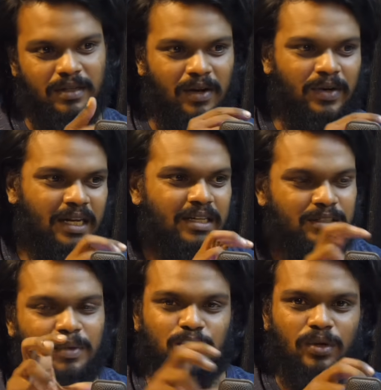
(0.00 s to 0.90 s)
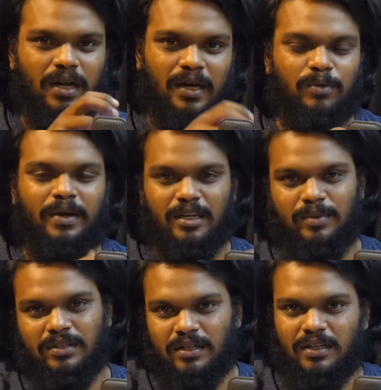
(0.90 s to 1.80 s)
களவாணிலாம் சிம்பிளாக சொல்கிறாங்க ஒரு
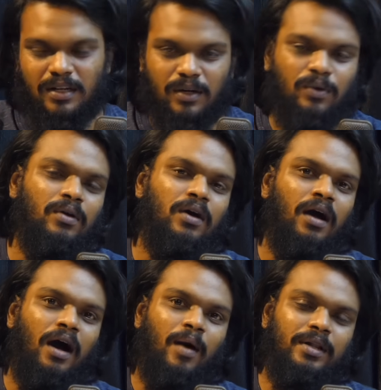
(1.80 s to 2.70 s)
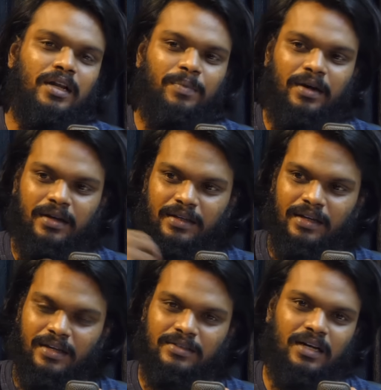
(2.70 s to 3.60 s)
பயங்கரமான திருடராக இருக்கணும் அப்படி இருக்கப்போ
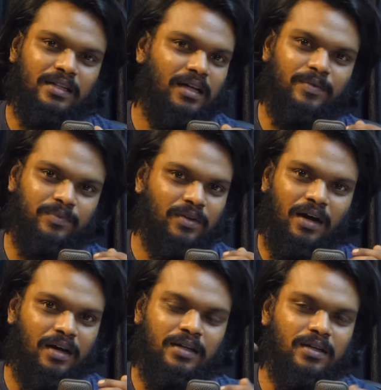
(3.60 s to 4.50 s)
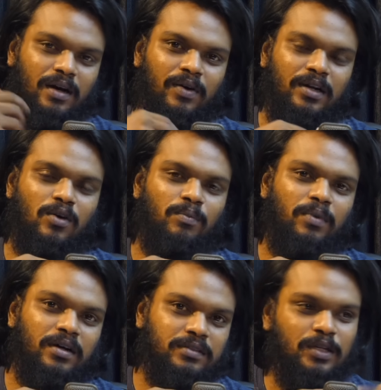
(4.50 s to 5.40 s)
இங்கே சார் தான் காலை அவருக்கு
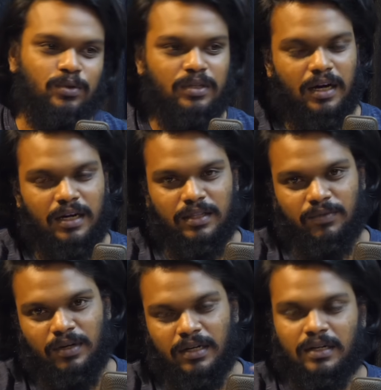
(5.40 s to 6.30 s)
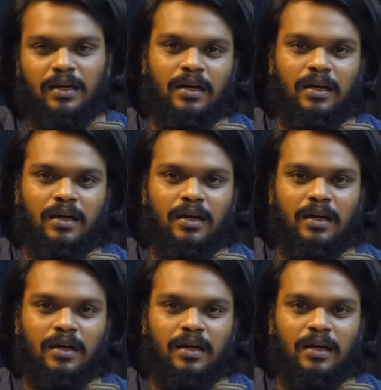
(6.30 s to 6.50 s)
கொம்ப சீவி அந்த வில்லன்